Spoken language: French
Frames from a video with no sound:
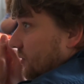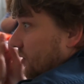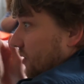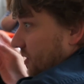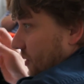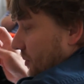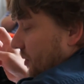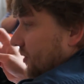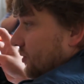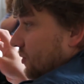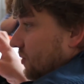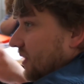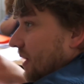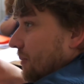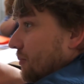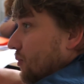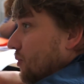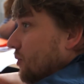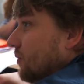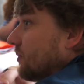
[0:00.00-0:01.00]
de,
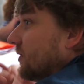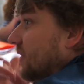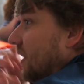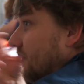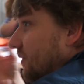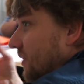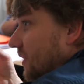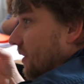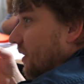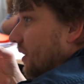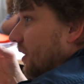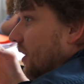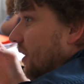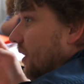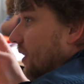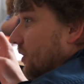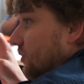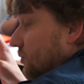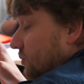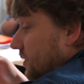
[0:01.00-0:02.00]
témoignage, parce
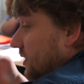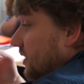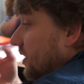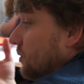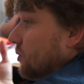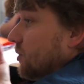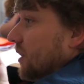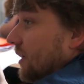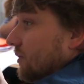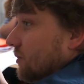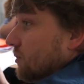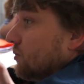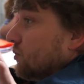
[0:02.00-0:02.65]
qu'on se rend compte que